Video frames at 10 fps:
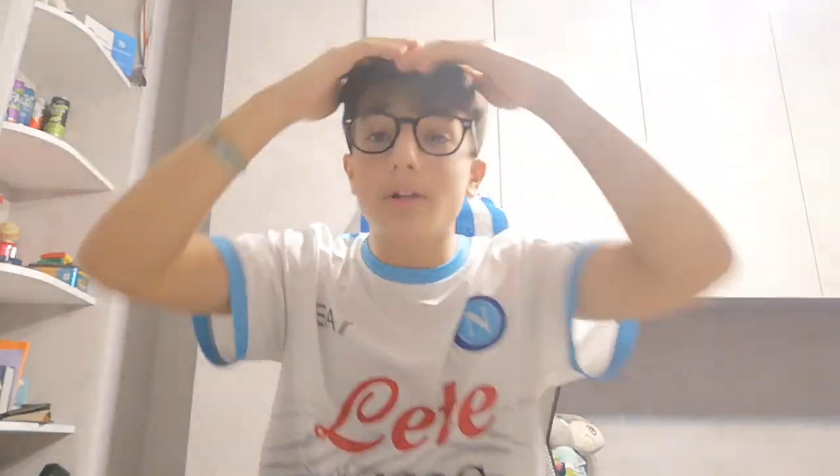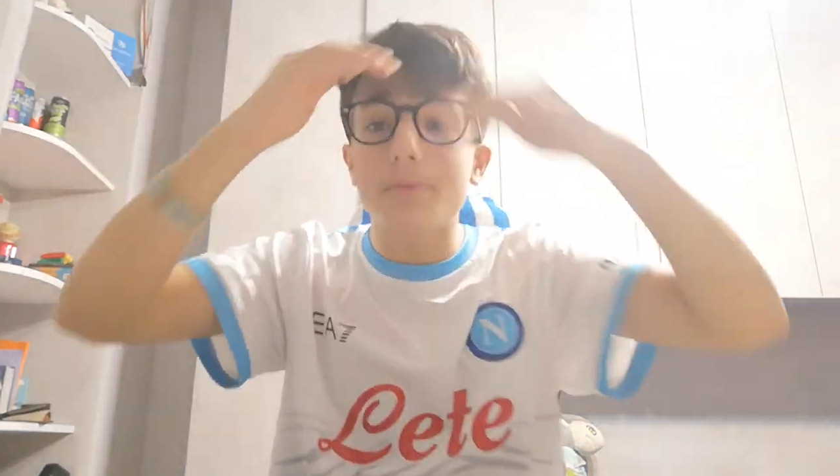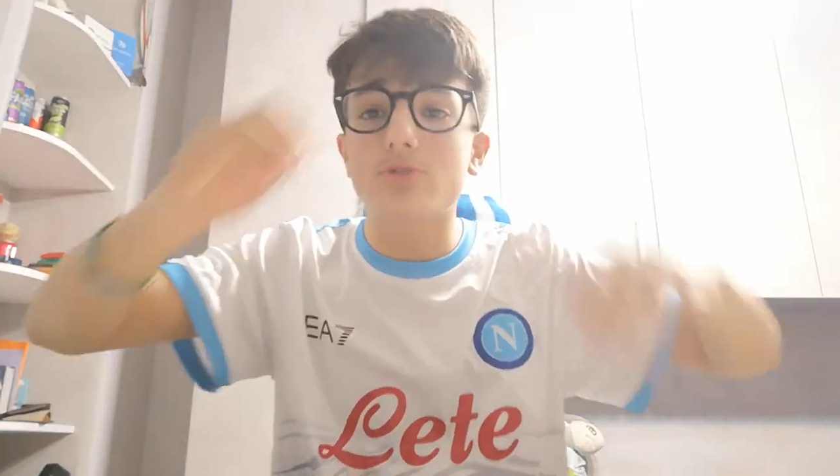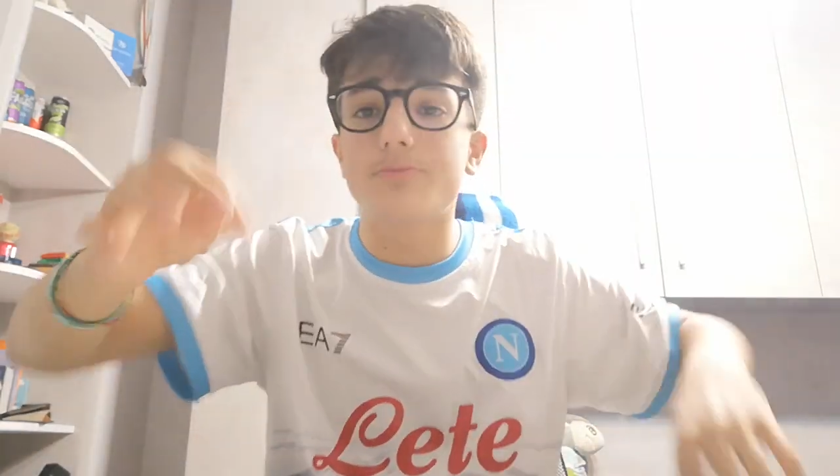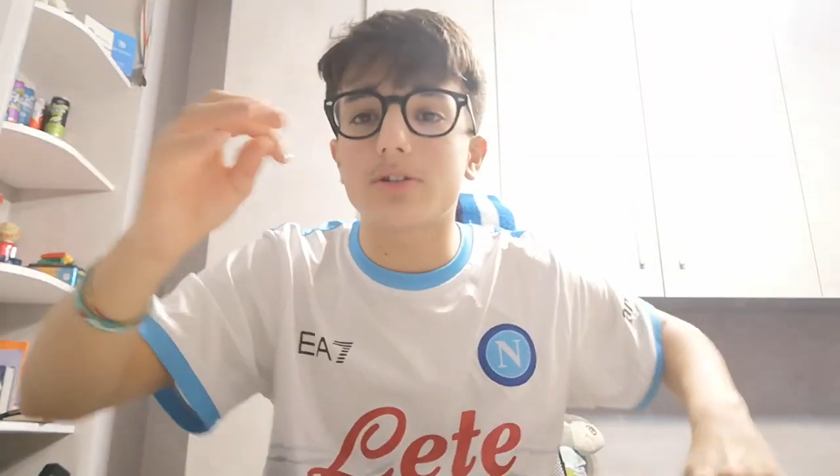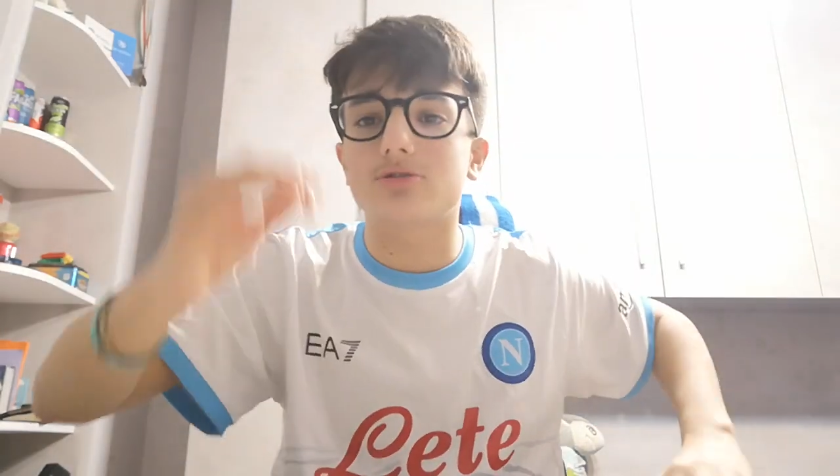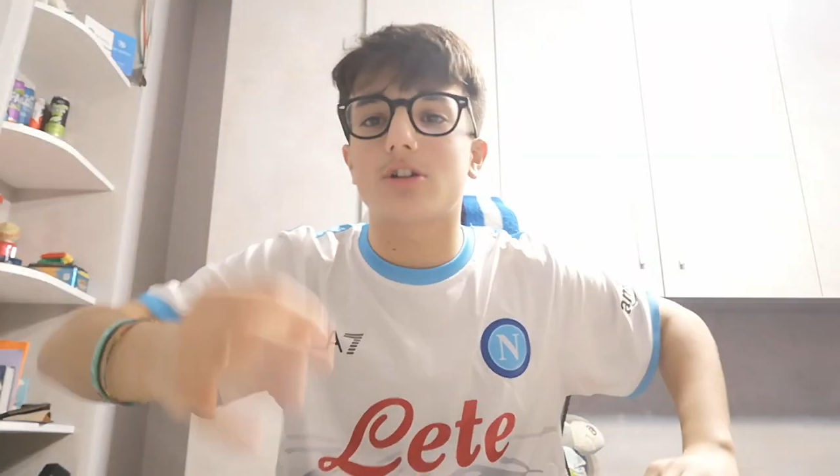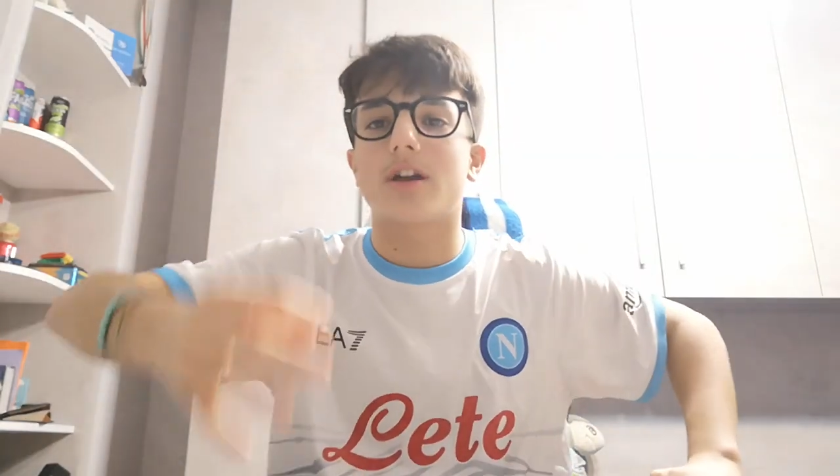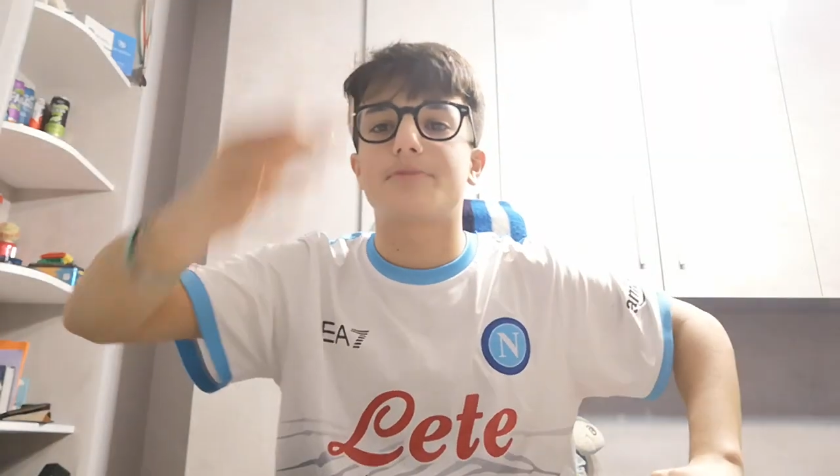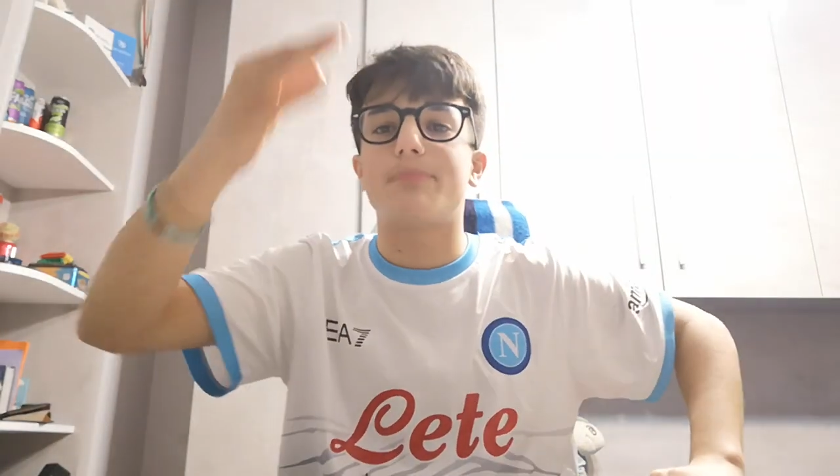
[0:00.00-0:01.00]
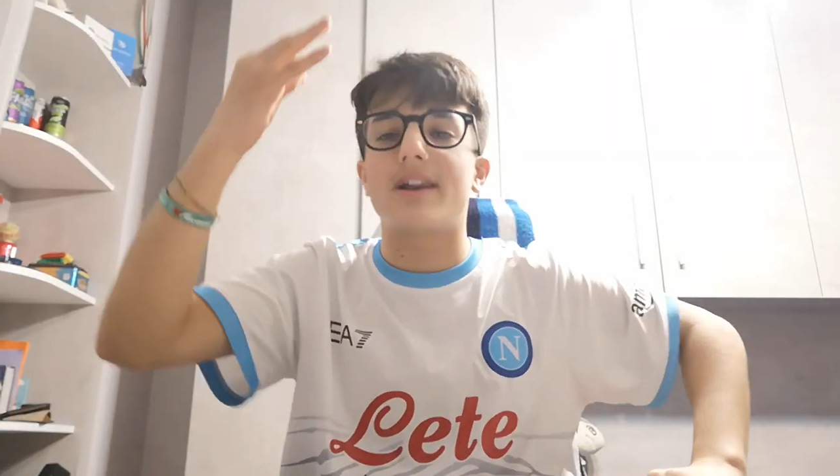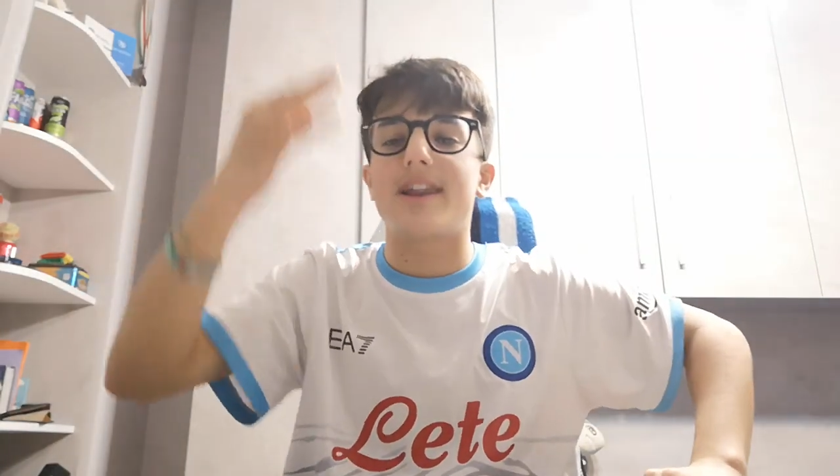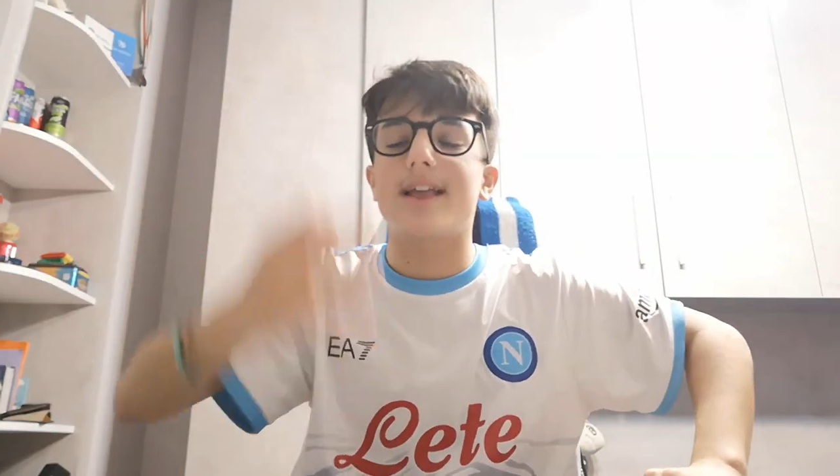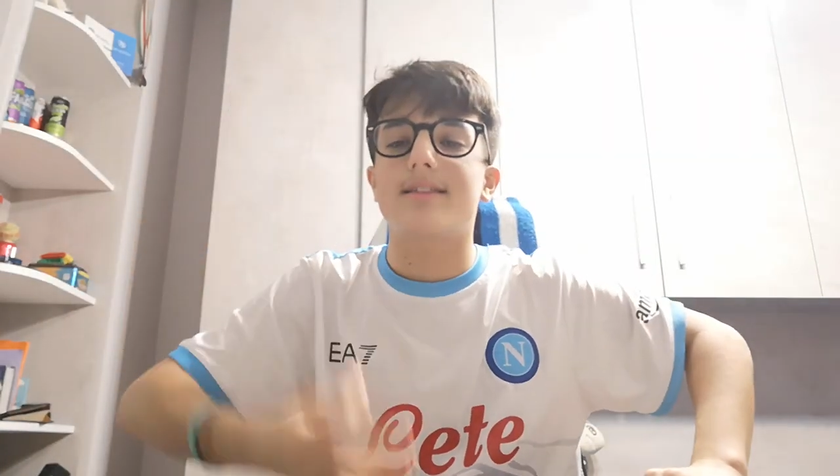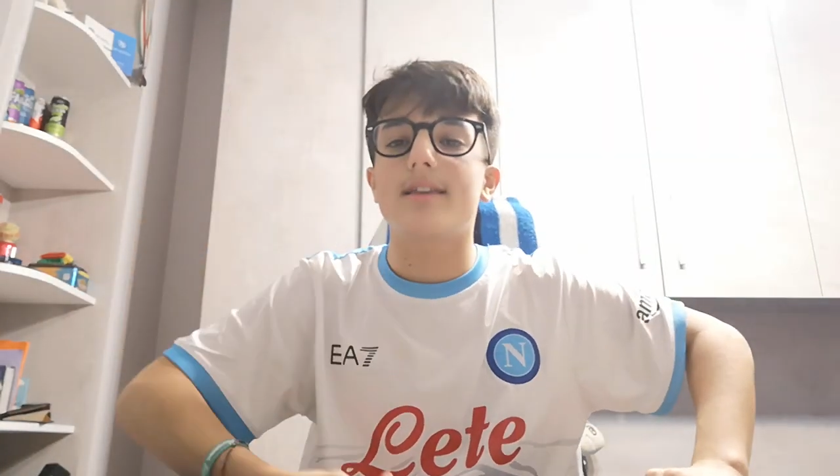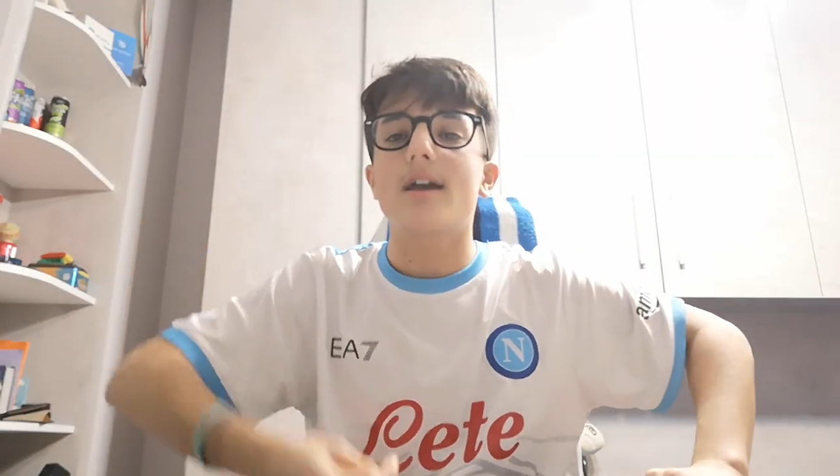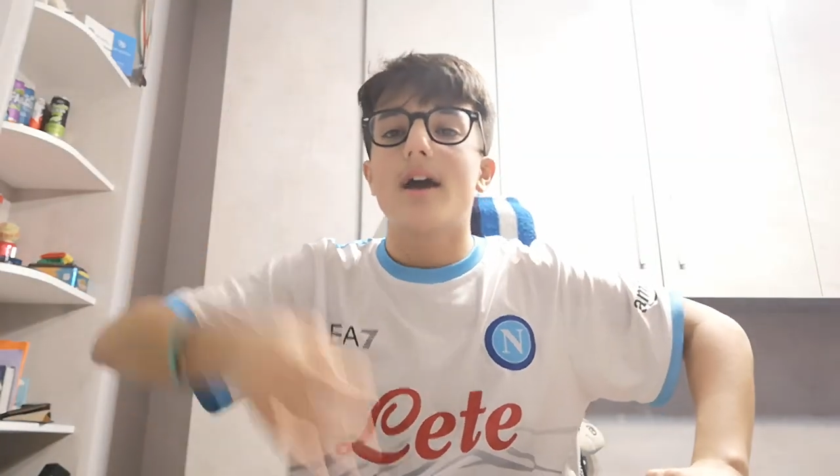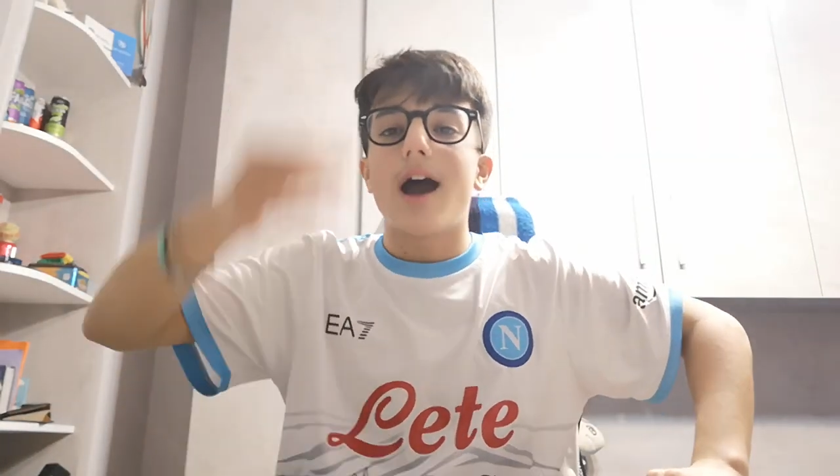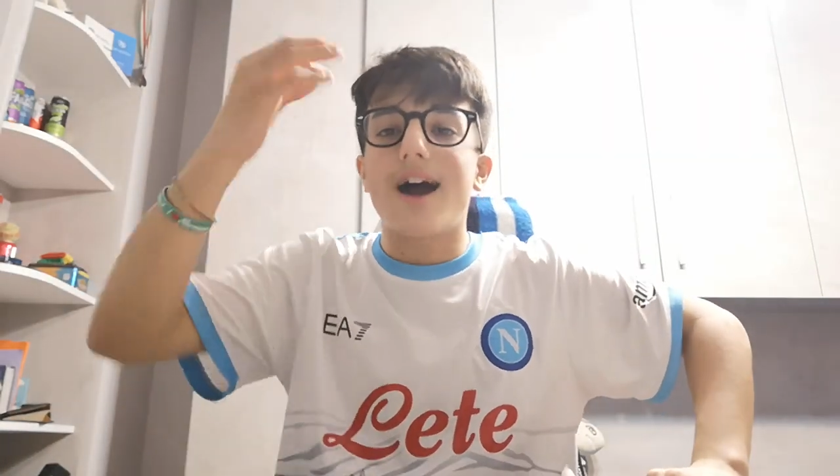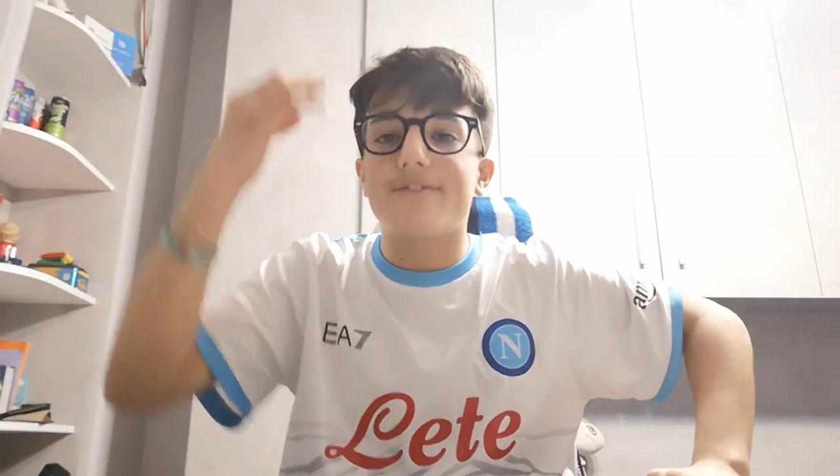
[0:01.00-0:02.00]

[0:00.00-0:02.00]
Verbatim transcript: dal presupposto che Spalletti ha